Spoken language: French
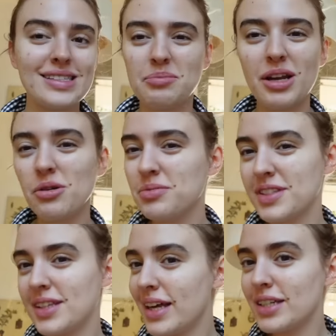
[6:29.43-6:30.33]
C'est pas le
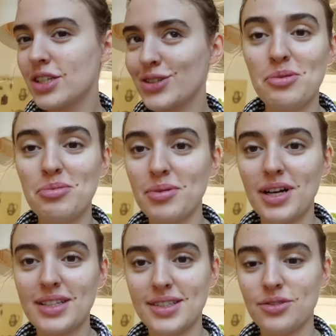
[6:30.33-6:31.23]
petit-déj le plus
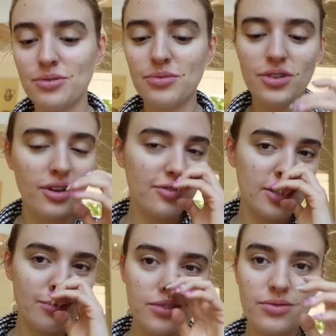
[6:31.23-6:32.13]
pratique du monde. En
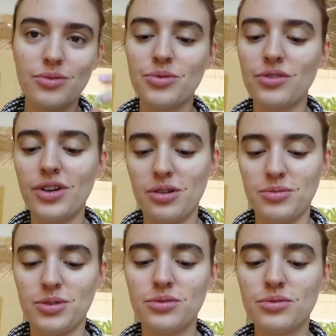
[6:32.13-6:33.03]
fait, je pense qu'il vaut mieux le faire en
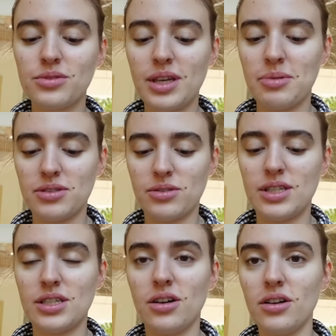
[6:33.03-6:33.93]
mode goûter parce que
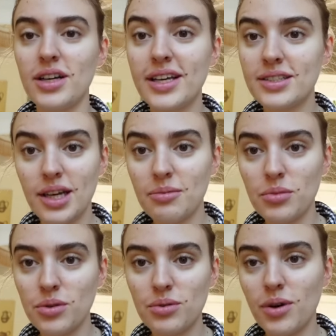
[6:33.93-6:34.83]
c'est genre
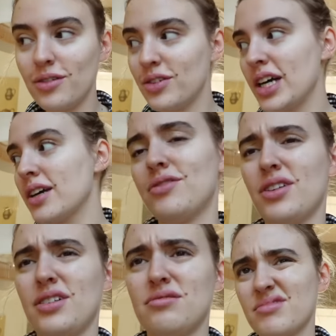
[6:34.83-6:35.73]
extrêmement long à faire.
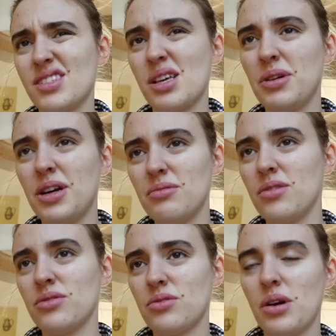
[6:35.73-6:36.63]
Enfin, c'est pas
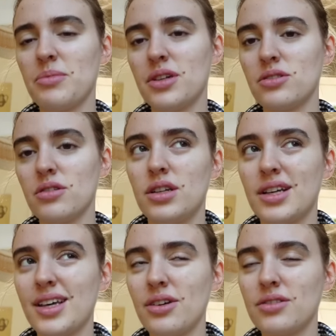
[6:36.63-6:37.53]
long en soi, mais genre les
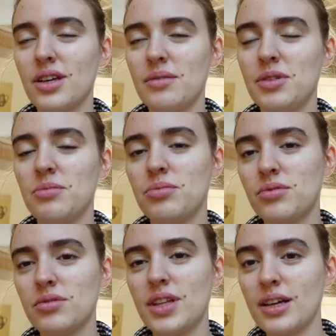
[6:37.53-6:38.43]
carottes râpées
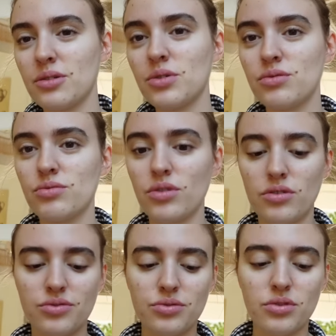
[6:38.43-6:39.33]
plus la cuisson dans
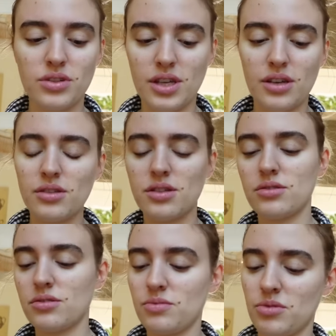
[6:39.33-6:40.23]
le four. D'ailleurs, c'est
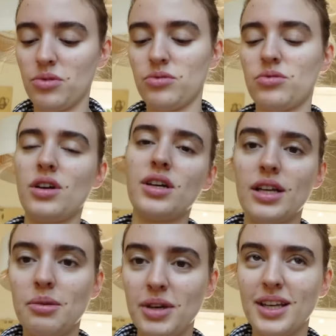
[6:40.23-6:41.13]
ce que je me demande toujours avec
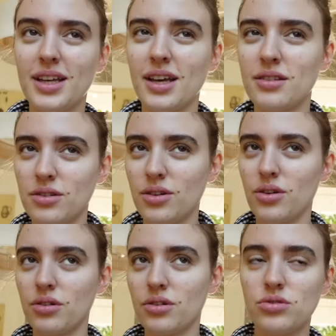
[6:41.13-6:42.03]
les baked
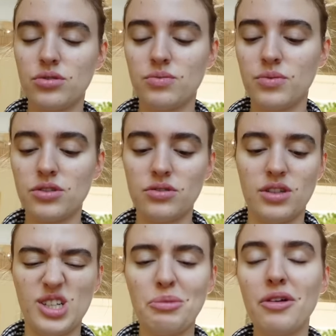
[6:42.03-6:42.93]
oats. Moi, j'en
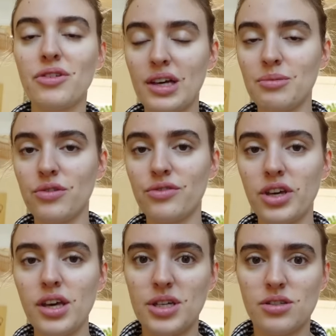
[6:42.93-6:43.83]
ai jamais vraiment
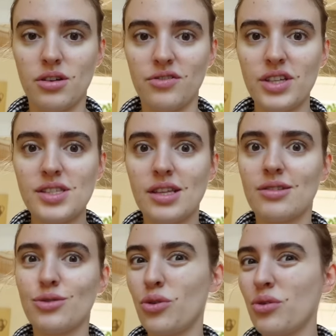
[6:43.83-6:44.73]
fait parce qu'en fait,
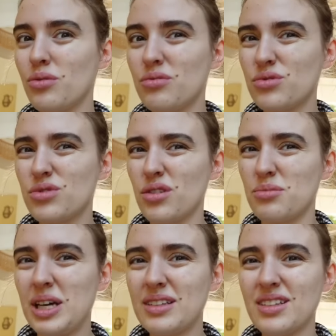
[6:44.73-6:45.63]
c'est trop long. Genre
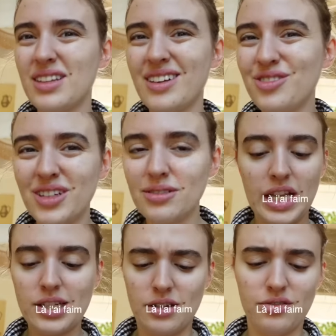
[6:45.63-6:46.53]
le matin, t'as faim.
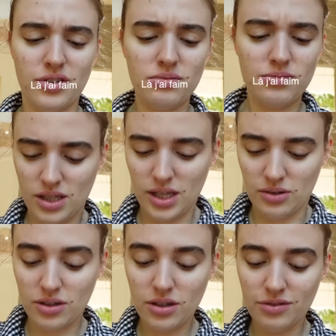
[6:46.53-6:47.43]
Là, j'ai faim et il y a
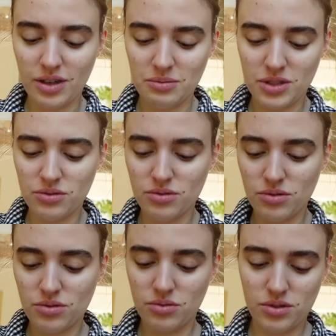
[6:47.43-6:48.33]
encore 20 minutes
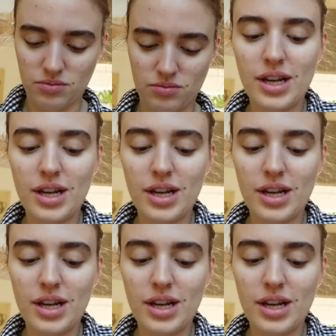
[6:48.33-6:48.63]
de cuisson.